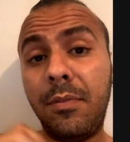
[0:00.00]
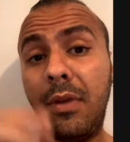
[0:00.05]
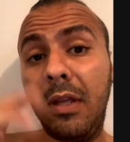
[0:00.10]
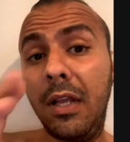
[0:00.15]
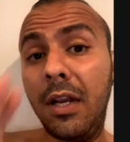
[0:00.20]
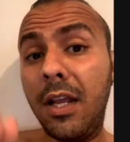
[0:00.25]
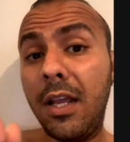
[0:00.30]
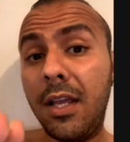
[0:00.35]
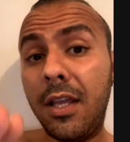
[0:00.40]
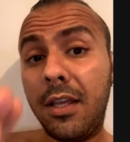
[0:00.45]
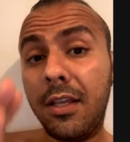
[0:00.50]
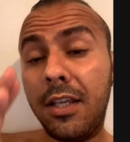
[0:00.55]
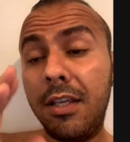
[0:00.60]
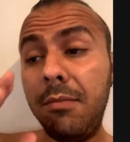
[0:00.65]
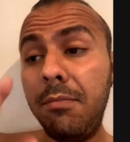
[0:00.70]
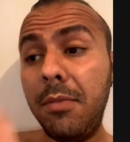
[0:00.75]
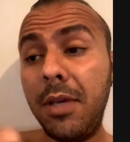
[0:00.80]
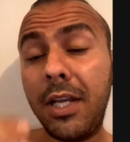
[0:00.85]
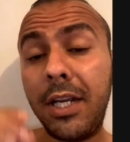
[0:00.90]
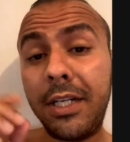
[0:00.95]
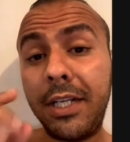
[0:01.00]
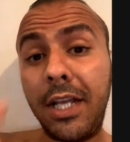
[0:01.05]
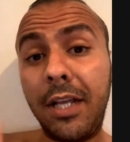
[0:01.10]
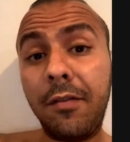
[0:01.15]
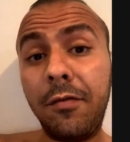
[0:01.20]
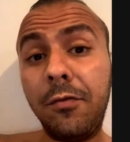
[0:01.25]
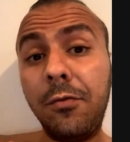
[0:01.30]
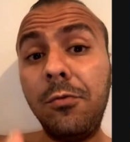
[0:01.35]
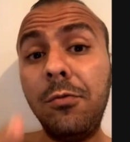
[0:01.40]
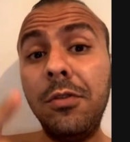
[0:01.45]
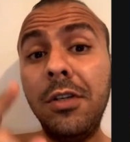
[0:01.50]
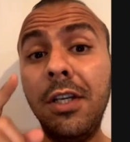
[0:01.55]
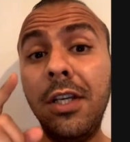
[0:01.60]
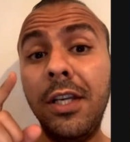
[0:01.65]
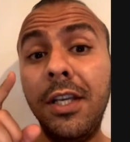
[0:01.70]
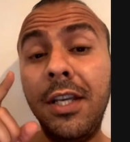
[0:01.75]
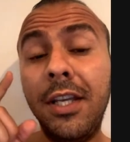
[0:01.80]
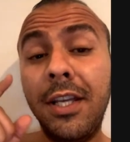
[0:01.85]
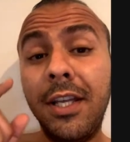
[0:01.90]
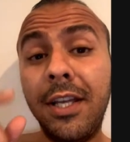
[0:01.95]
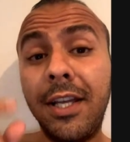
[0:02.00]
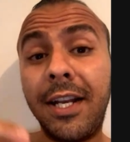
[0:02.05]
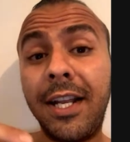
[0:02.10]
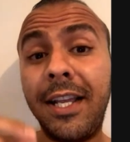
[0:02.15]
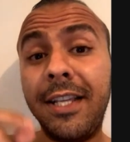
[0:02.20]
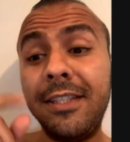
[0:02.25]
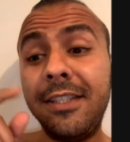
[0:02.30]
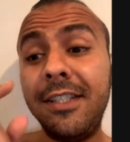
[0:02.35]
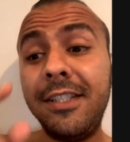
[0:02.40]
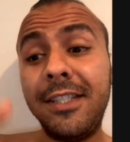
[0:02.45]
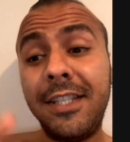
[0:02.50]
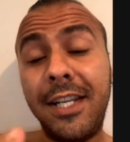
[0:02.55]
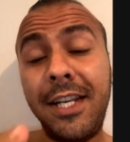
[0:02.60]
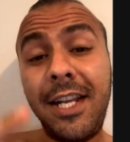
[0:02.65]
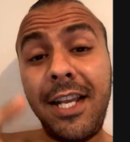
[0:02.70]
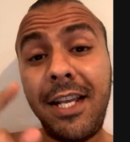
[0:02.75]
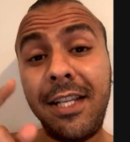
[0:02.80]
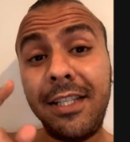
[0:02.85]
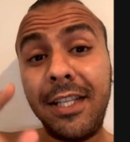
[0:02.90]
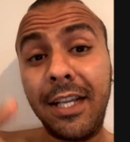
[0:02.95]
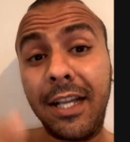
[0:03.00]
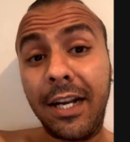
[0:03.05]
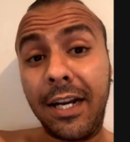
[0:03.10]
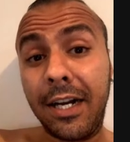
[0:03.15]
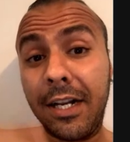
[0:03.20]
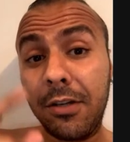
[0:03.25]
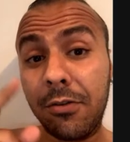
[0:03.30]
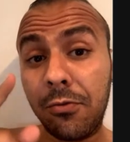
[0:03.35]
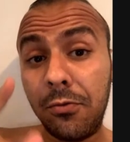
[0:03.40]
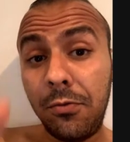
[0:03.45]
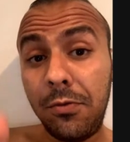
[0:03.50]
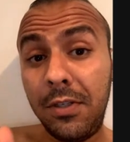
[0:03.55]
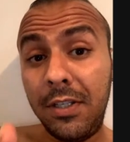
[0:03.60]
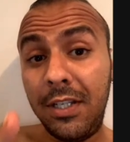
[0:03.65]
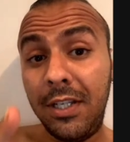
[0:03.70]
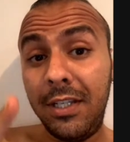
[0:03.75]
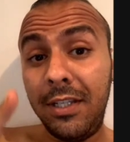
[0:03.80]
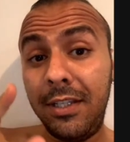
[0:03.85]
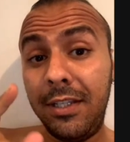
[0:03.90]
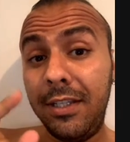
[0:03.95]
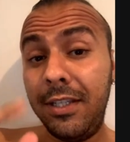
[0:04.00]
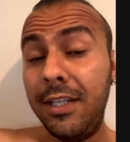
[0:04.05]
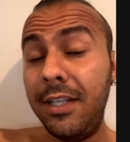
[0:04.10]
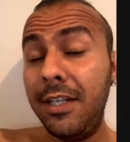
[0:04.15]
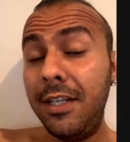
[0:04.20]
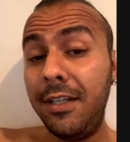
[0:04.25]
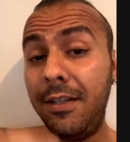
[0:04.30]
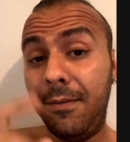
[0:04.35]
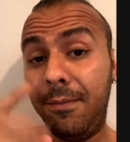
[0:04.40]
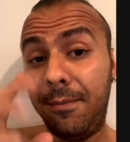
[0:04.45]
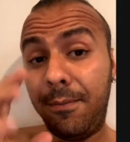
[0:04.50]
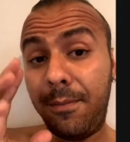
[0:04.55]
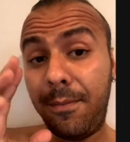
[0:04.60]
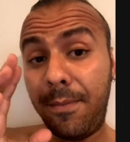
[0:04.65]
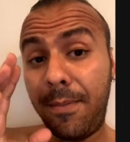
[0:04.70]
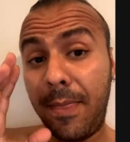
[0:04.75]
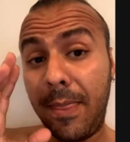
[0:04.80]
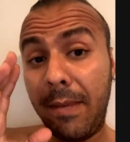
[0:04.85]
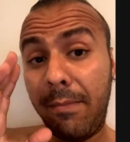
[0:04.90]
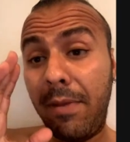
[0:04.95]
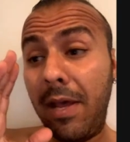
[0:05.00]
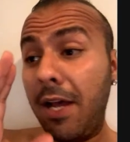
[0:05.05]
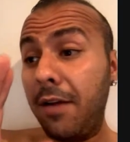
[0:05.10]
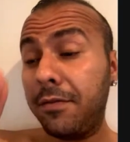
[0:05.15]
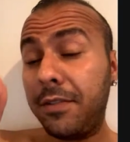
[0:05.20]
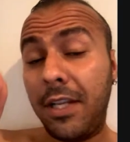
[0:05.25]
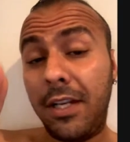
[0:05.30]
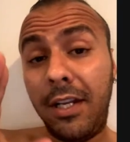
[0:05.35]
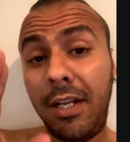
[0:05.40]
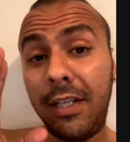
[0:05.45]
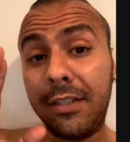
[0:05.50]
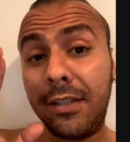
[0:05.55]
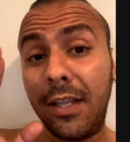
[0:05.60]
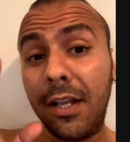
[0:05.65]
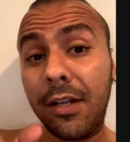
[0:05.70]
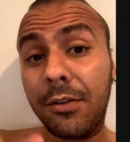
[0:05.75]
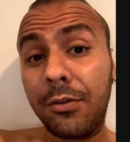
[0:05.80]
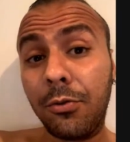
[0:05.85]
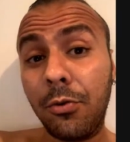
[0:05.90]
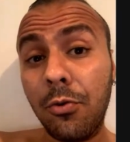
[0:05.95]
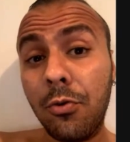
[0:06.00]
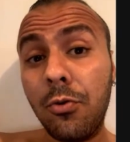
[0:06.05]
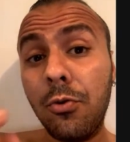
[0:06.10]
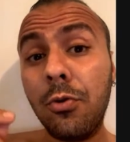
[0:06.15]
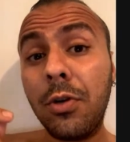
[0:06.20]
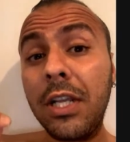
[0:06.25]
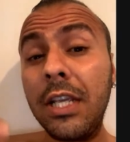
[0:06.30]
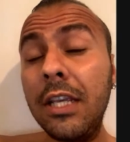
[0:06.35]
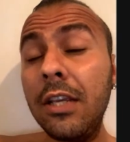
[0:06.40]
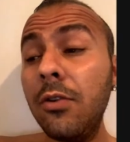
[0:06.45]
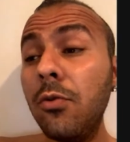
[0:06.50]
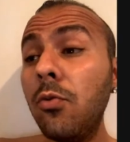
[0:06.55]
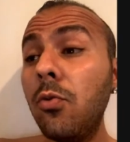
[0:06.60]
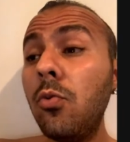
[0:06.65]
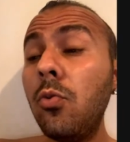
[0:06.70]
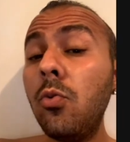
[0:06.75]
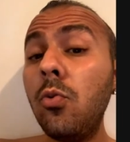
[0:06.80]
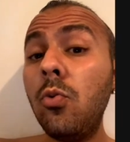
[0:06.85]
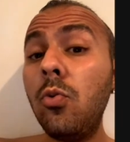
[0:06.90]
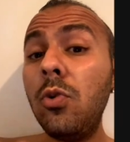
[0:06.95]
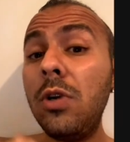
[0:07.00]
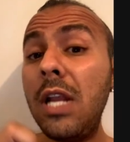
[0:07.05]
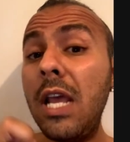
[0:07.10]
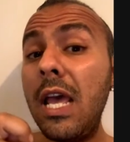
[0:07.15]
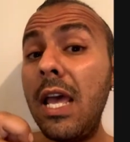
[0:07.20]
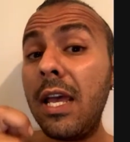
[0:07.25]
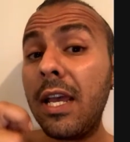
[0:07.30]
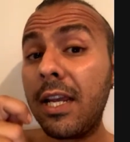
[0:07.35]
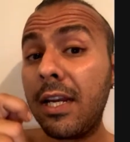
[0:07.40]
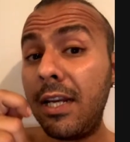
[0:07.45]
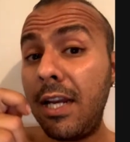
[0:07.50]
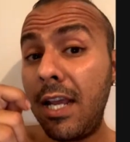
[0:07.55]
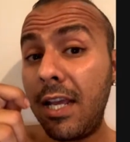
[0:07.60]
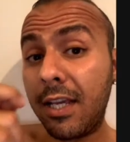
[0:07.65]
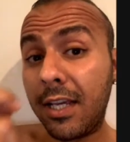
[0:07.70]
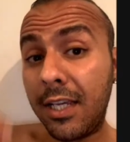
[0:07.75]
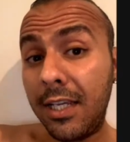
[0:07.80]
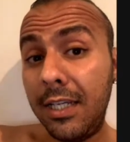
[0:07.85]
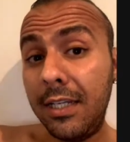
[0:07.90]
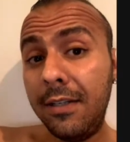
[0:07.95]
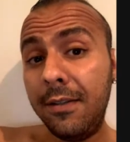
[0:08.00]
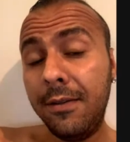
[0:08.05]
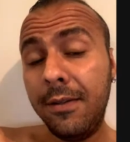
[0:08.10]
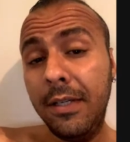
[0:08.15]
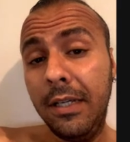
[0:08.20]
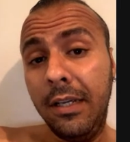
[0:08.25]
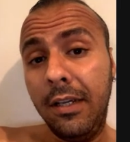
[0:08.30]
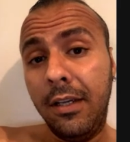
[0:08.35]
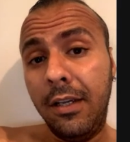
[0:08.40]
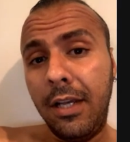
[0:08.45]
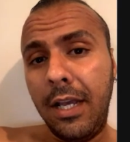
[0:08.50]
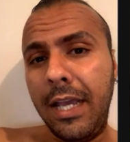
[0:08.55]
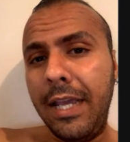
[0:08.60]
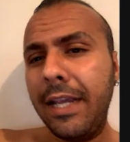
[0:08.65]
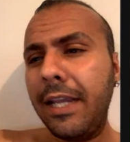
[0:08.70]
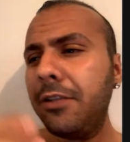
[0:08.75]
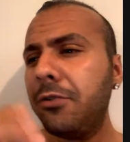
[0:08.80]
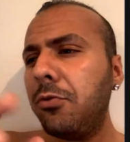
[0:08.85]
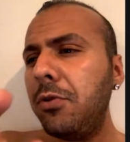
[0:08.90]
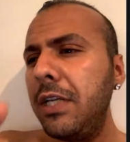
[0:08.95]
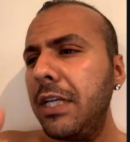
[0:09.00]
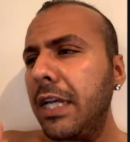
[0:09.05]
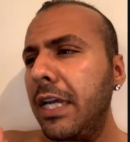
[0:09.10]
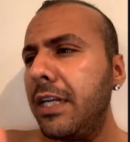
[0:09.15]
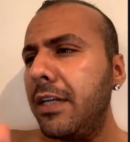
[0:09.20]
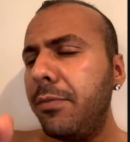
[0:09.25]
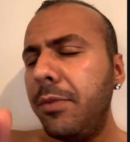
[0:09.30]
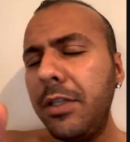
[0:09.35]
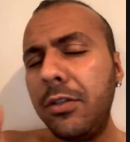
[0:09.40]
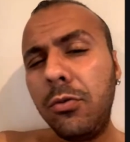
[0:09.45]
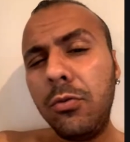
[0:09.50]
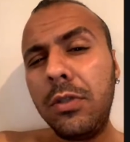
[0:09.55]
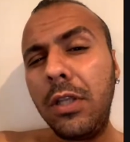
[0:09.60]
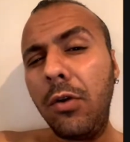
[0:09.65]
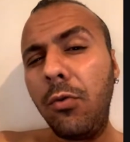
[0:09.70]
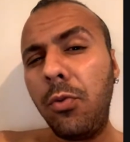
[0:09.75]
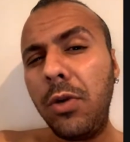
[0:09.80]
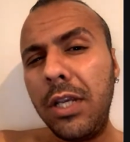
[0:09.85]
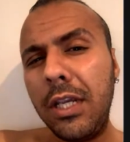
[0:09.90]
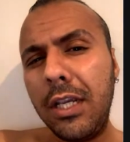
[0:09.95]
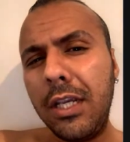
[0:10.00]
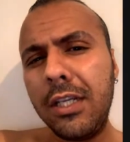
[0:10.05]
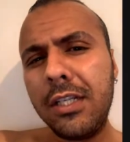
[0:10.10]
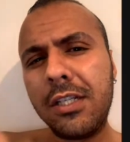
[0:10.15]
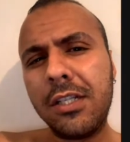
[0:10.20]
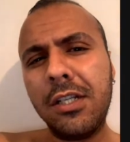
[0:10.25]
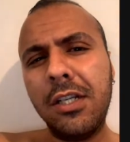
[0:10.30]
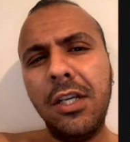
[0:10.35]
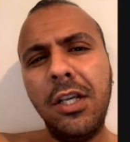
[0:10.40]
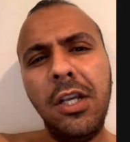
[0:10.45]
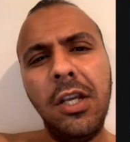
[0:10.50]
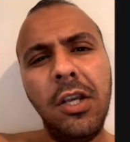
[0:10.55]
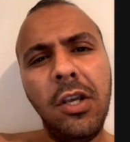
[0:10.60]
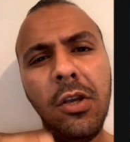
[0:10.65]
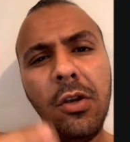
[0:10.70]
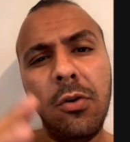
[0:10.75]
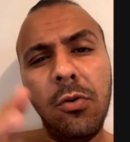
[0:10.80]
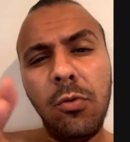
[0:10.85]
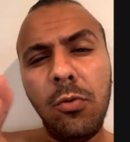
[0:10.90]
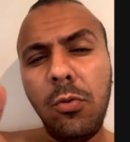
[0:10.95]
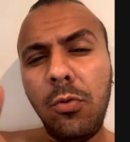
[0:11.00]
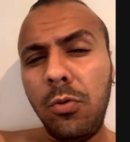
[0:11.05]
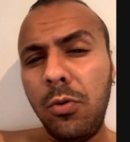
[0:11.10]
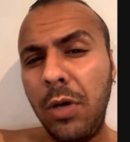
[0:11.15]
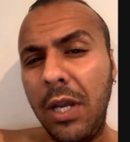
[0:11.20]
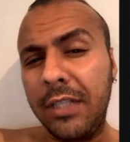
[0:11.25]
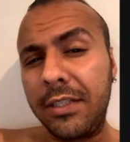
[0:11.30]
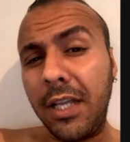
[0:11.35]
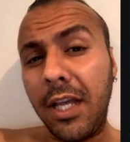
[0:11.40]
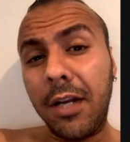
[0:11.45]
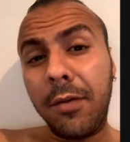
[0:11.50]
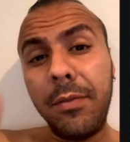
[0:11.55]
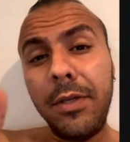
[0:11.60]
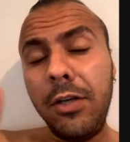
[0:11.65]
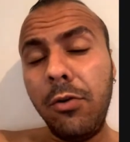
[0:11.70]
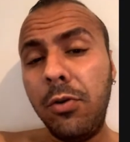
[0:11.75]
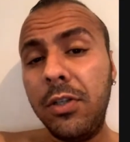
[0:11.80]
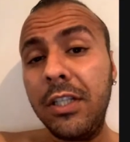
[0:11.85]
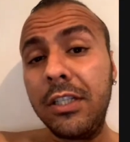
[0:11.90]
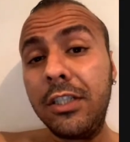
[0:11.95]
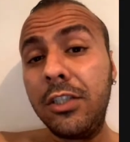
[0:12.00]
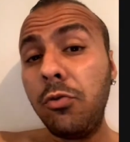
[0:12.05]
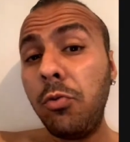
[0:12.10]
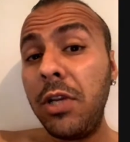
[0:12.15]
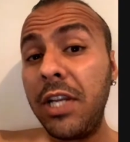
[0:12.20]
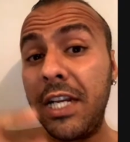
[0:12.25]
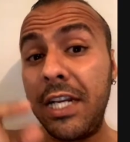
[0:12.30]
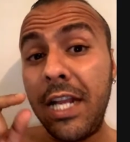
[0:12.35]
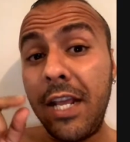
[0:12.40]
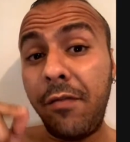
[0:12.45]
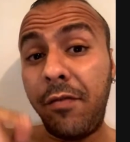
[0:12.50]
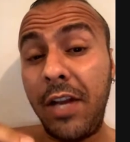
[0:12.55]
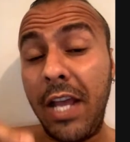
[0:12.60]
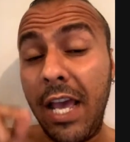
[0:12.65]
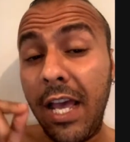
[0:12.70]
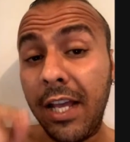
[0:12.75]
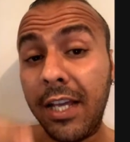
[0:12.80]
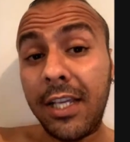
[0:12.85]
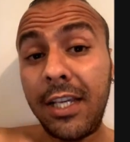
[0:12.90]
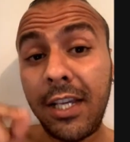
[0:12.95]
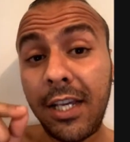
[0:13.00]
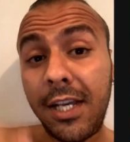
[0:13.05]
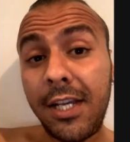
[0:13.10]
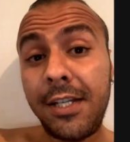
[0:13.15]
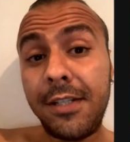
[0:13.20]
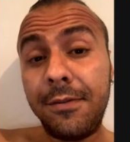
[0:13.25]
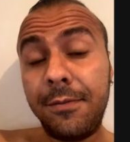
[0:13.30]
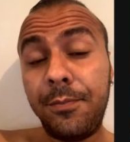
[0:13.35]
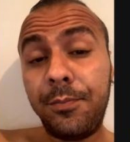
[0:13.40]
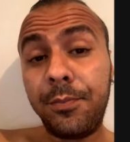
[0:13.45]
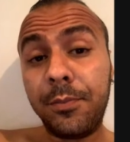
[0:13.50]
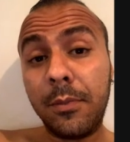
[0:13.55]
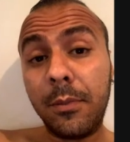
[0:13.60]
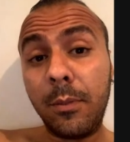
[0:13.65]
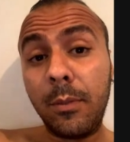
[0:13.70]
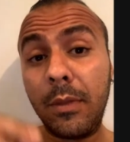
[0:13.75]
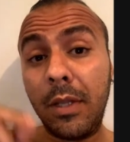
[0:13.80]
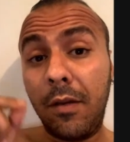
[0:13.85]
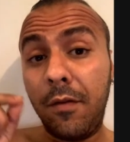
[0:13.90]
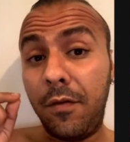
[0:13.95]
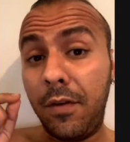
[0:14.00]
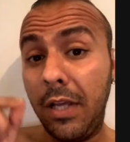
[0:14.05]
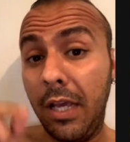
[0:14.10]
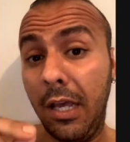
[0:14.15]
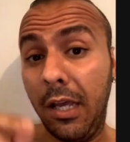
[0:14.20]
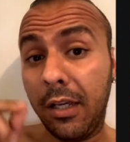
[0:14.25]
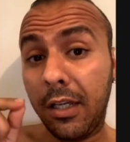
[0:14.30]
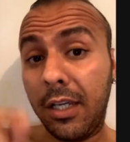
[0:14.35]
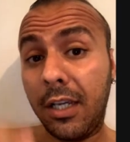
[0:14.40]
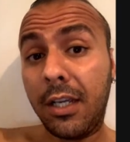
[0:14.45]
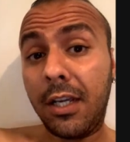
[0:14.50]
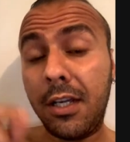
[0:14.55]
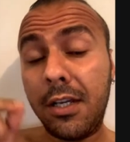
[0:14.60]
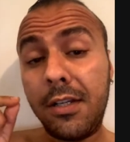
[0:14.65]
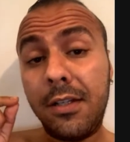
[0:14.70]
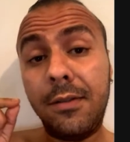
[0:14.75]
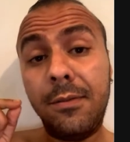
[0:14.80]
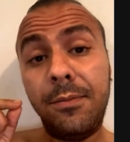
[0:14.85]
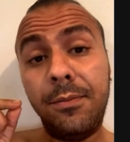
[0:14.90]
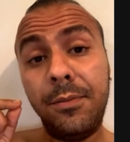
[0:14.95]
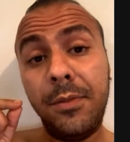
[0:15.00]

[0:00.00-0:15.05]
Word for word: راه كما كنعرفوا راه عزيز عليها داك الرجل اللي محافظ على الاطار الذكوري ولا اخلاقي هي كتقول لك انا بغيتو درويش واحترمني وهذاك الشيء ولكن في الحقيقه في الحقيقه